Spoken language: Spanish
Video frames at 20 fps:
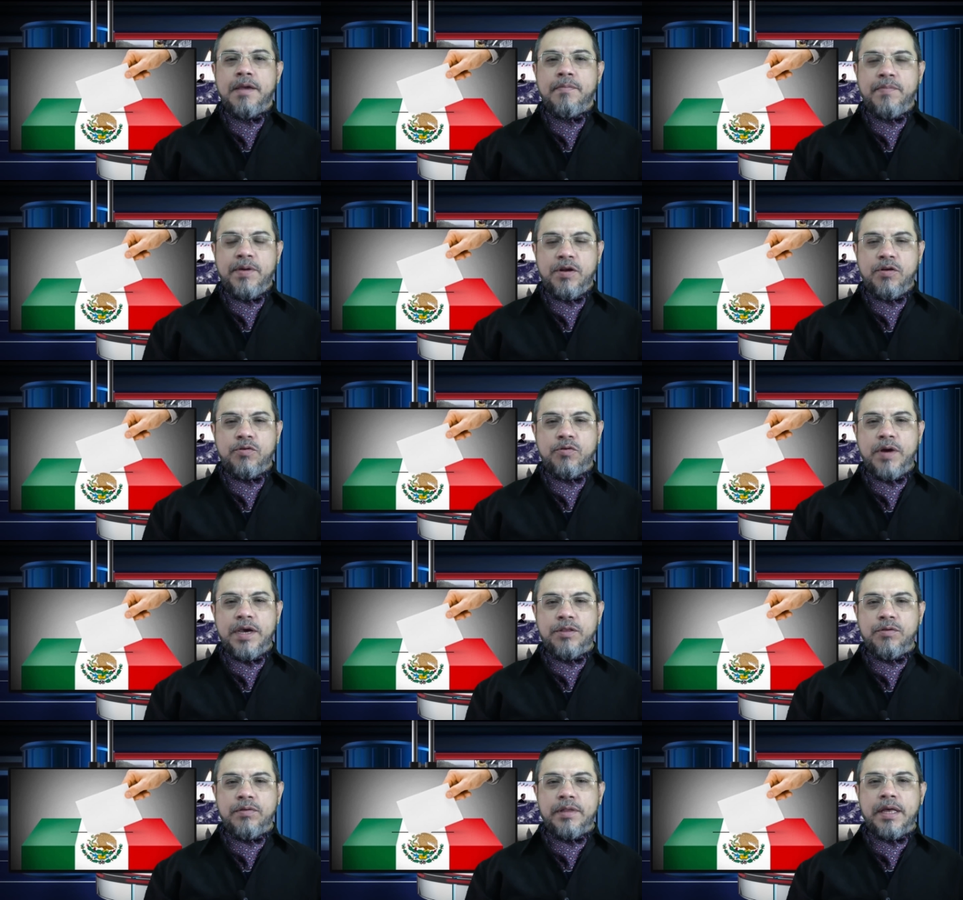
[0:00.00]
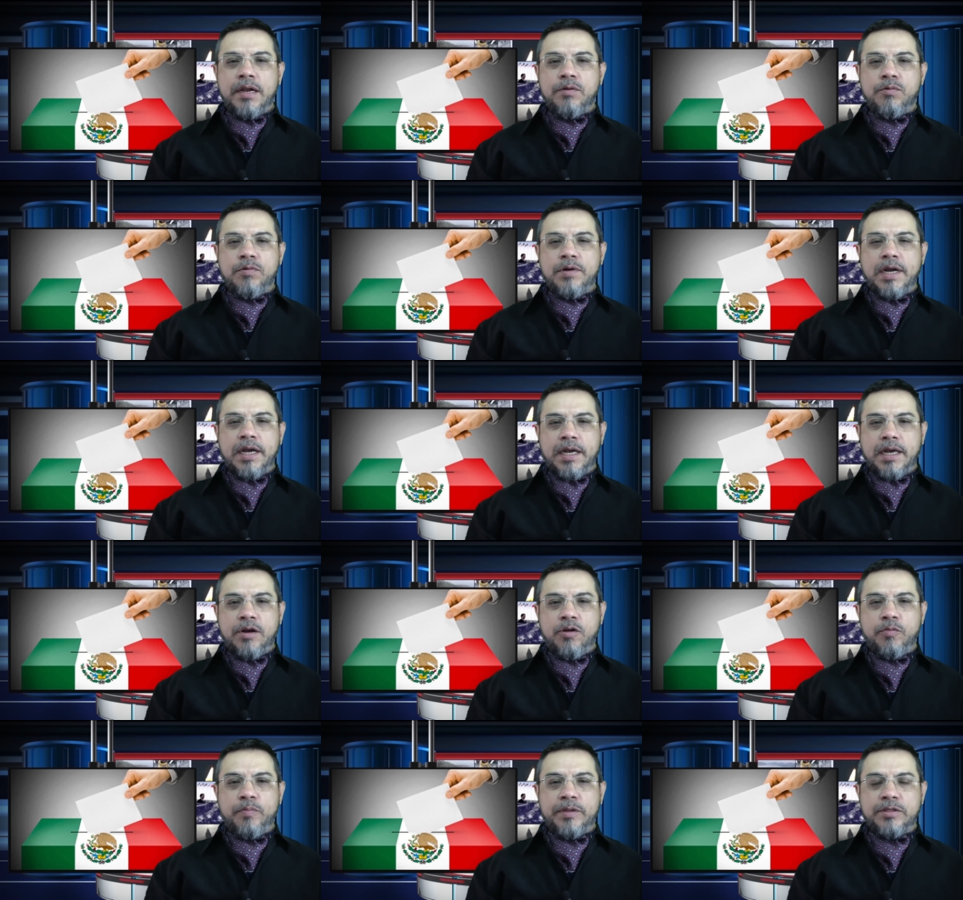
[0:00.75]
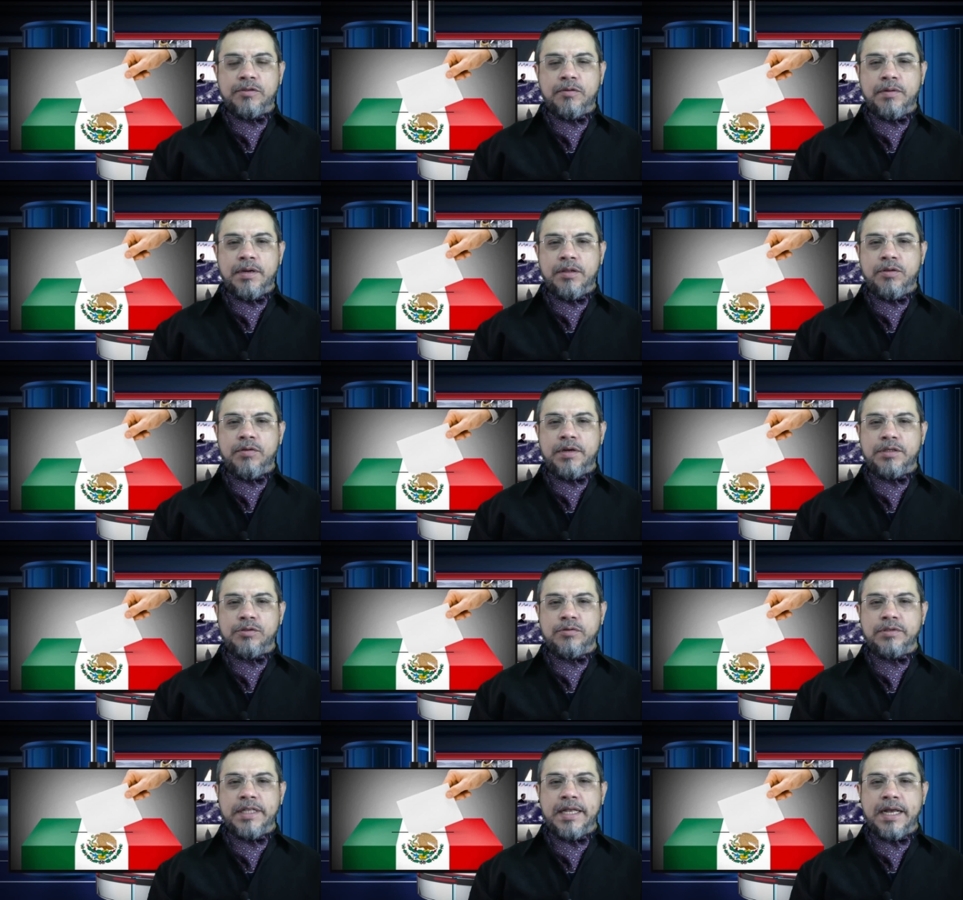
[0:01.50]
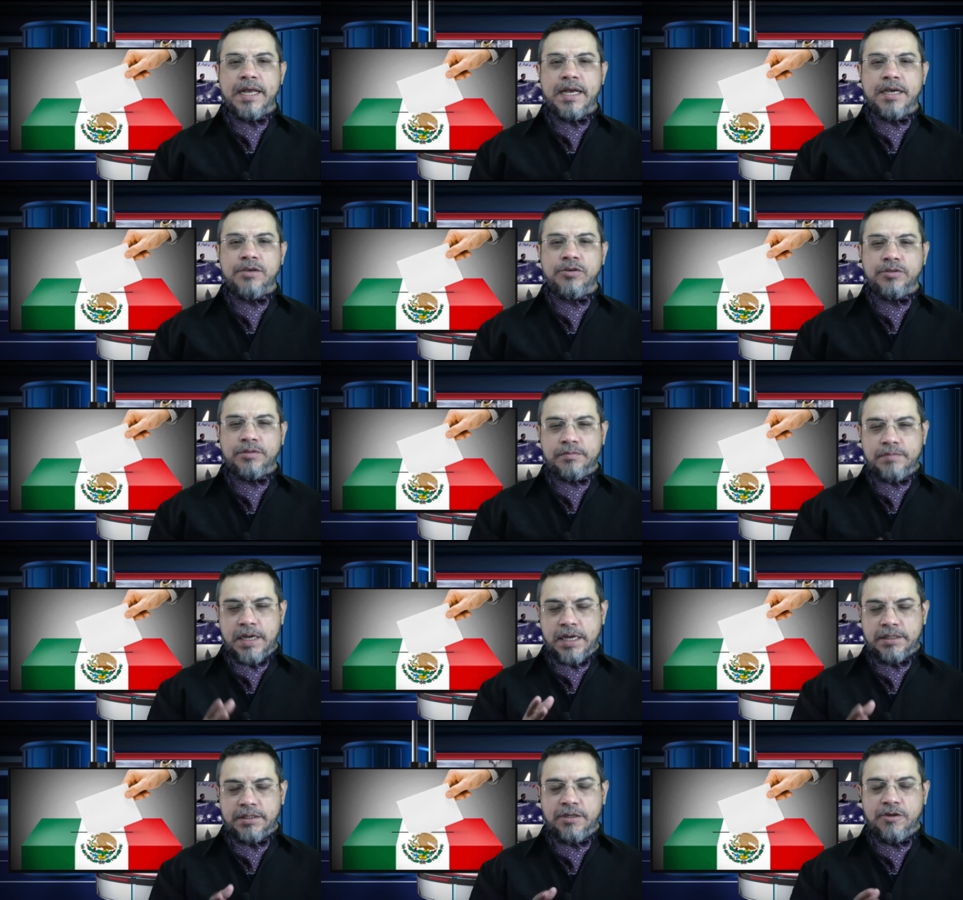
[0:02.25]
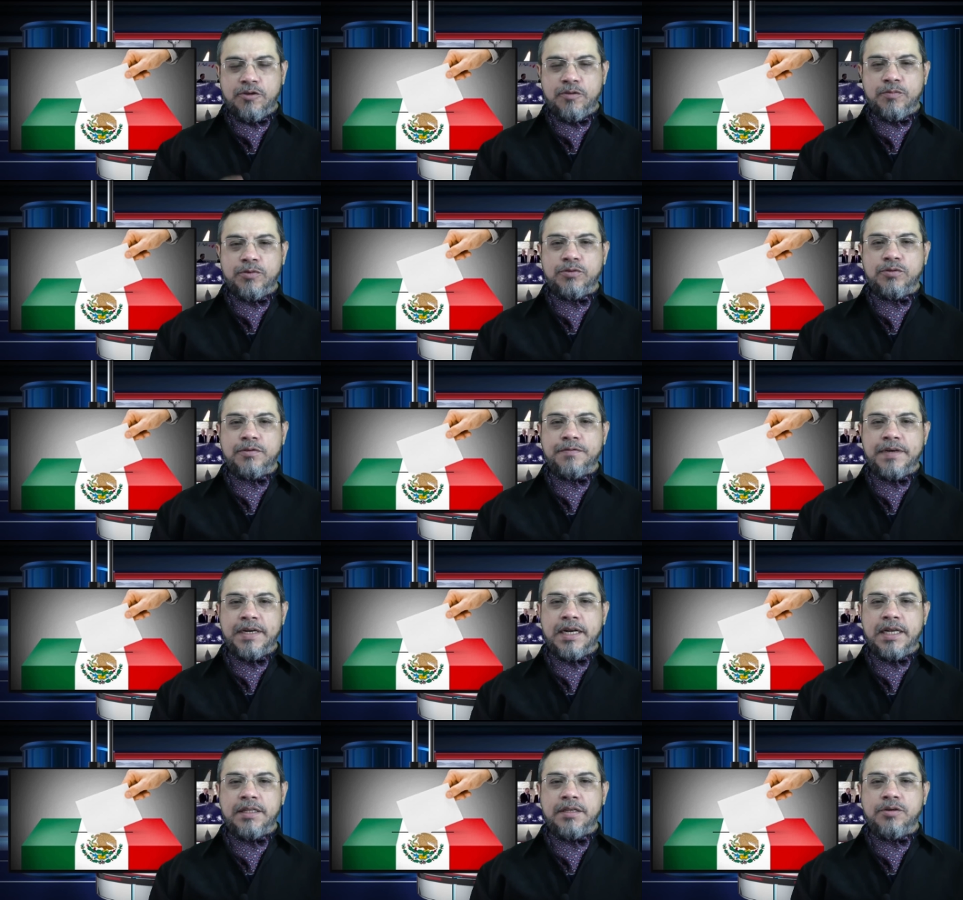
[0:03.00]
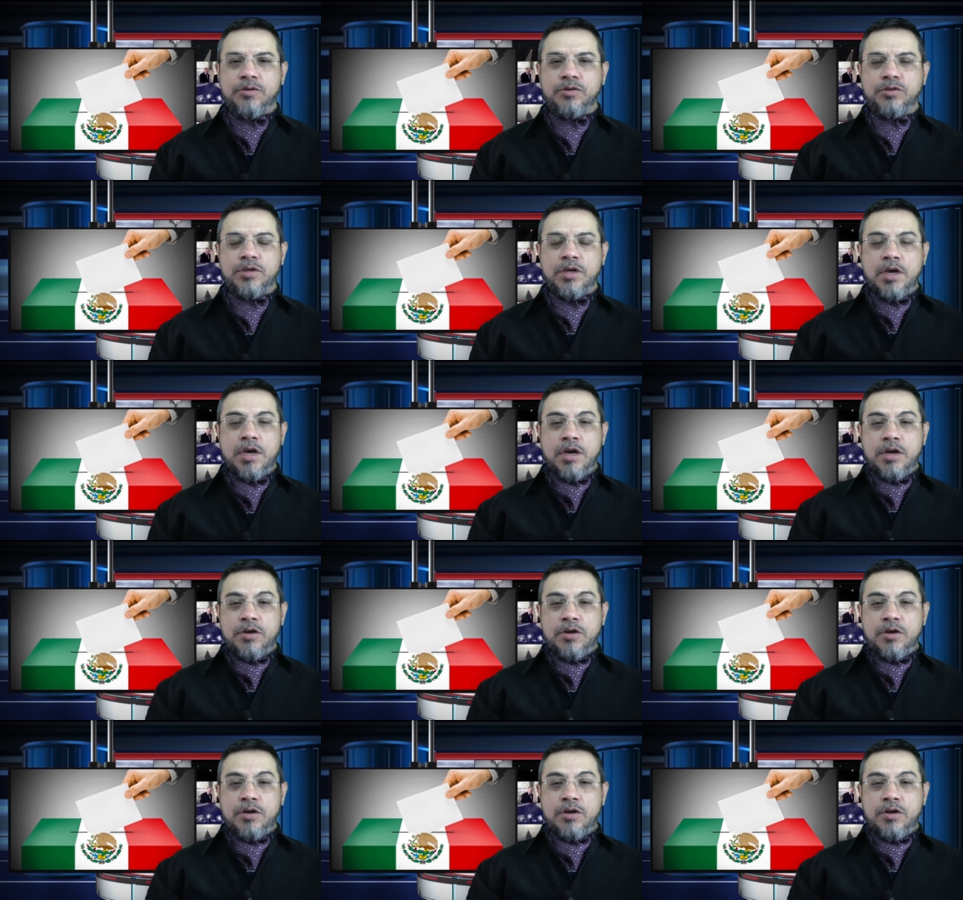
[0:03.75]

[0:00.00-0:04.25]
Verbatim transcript: pero no hay duda alguna que López Obrador y sus lacayos, así como sus fanáticos,